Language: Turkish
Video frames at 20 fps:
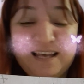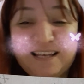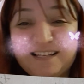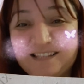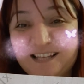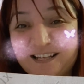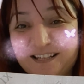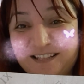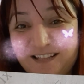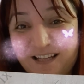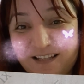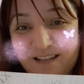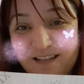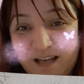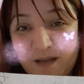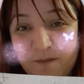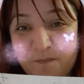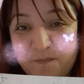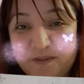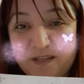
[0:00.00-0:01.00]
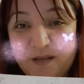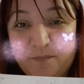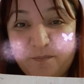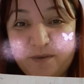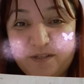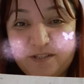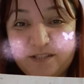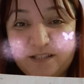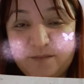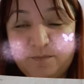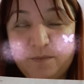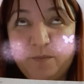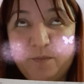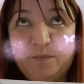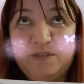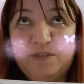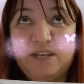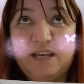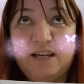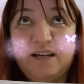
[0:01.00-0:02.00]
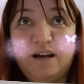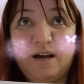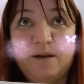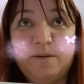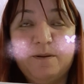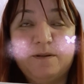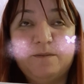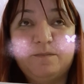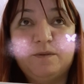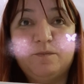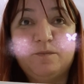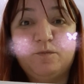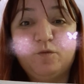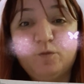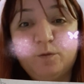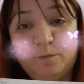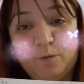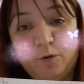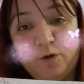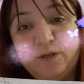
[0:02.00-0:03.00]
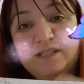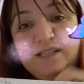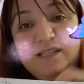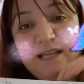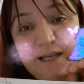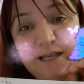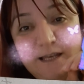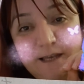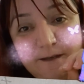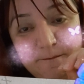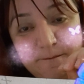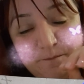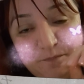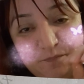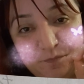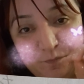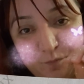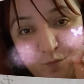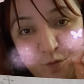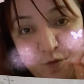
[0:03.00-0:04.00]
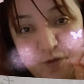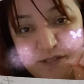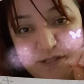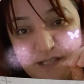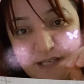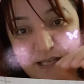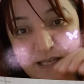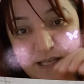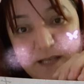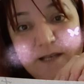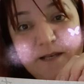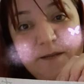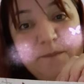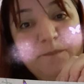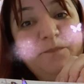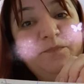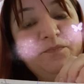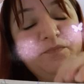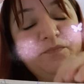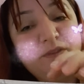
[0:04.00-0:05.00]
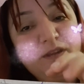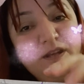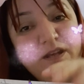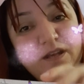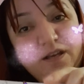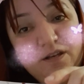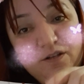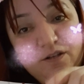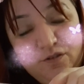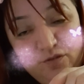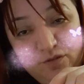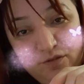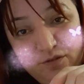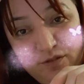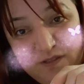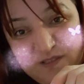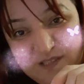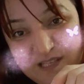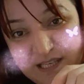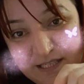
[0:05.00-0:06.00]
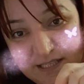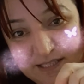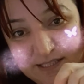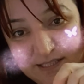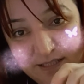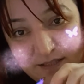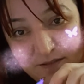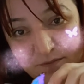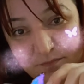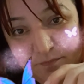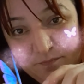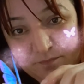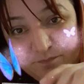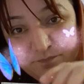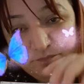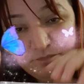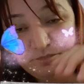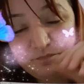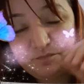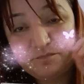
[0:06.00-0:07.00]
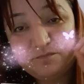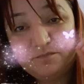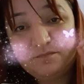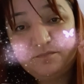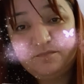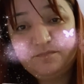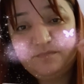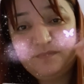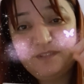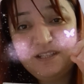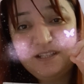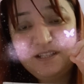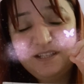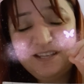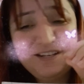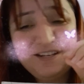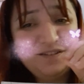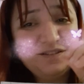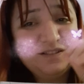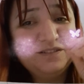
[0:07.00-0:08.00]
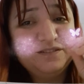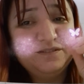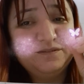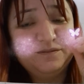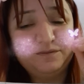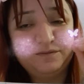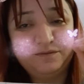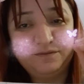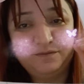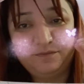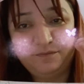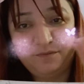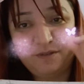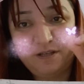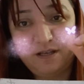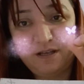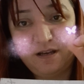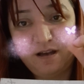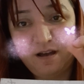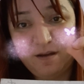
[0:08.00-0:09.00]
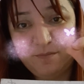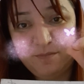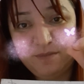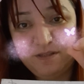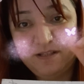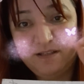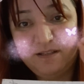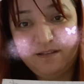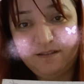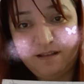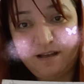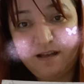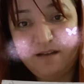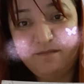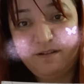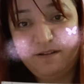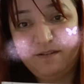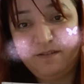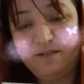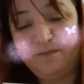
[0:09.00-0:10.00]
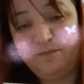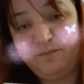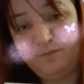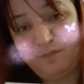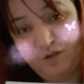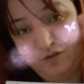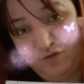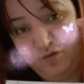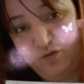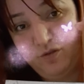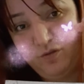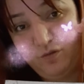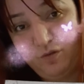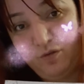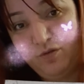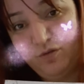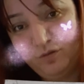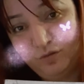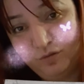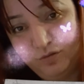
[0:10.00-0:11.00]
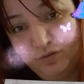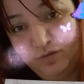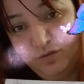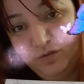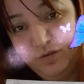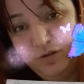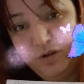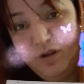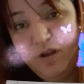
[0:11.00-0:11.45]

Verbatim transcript: Sakın hata yapmadan başladım ama bir şey kaybetmedim. Bu bir polisiye polisiye gerilim e, serisi. Kerrigan ve Amiri Derven başrol olduğu.